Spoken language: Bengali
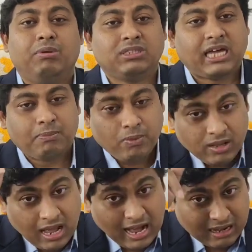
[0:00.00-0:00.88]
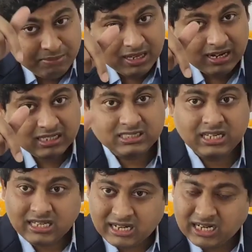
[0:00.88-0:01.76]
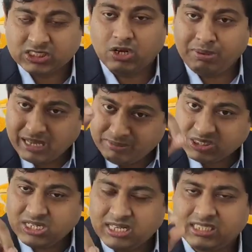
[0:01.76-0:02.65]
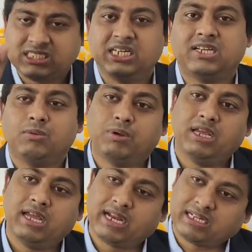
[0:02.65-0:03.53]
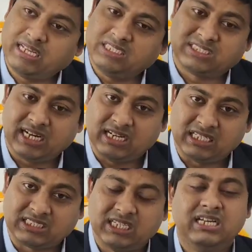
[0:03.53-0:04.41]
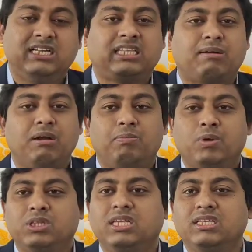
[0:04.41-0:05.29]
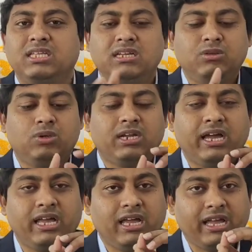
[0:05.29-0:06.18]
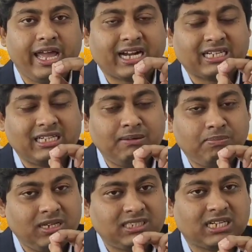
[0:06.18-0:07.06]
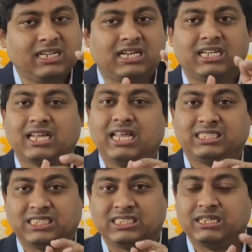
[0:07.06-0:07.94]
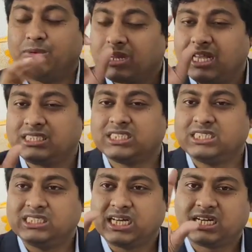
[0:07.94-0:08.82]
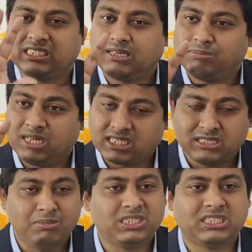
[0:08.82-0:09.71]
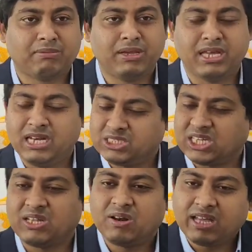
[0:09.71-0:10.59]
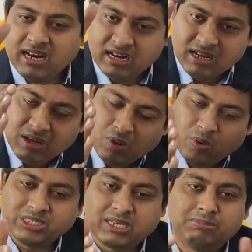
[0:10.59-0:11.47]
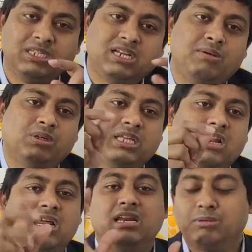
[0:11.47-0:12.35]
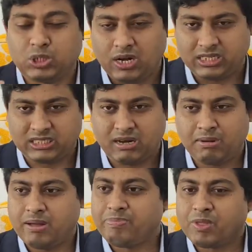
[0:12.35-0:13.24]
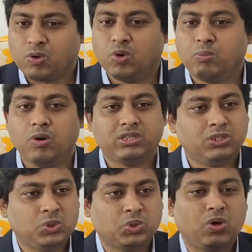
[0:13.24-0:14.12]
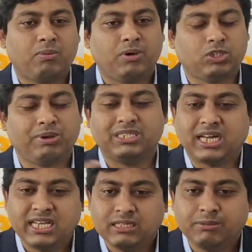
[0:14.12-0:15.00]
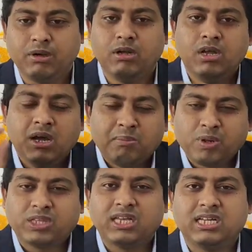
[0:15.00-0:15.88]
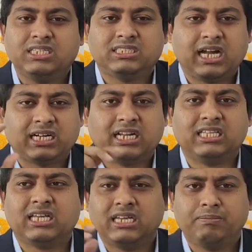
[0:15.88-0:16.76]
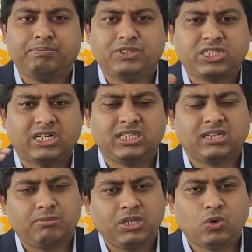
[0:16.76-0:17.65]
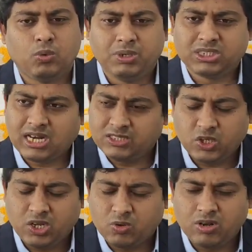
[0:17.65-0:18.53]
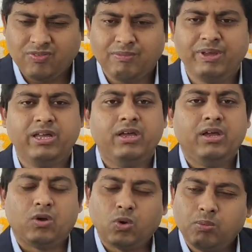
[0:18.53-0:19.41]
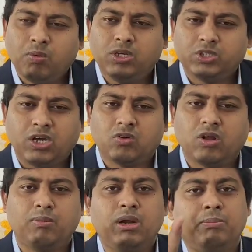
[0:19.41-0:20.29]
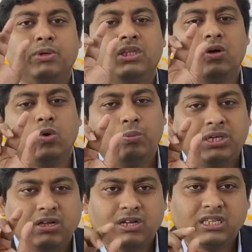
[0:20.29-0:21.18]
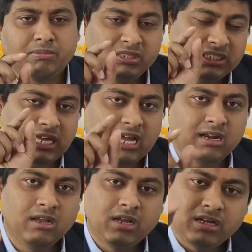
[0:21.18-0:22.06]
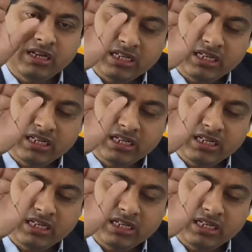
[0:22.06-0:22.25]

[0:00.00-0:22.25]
এবং তারপরে আগামীকালকে যেই ক্লাসটা হবে কেমিস্ট্রি লেকচার সেইটার উপরে একটা ইনস্ট্যান্ট টেস্ট তার মানে প্রত্যেক দিন দুইটা অ্যাক্টিভ টেস্ট একটা একটা ক্লাস টেস্ট এবং ক্লাস টেস্টের চারটা সাবজেক্ট একসাথে মিক্স থাকবে ইংলিশ সাধারণ জ্ঞান ওই সাবজেক্ট এবং তার রিভিশন লেকচার আমরা গ্রুপগুলোতে যুক্ত হওয়ার পরে সবাইকে জানিয়ে দেবো প্রত্যেককে চারটা থেকে সাড়ে চারটার মধ্যে গ্রুপে ইনশাল্লাহ জয়েন করে ফেলবে গ্রুপগুলো জয়েন করার ফলে প্রত্যেক গ্রুপেই দেওয়া থাকবে যে তার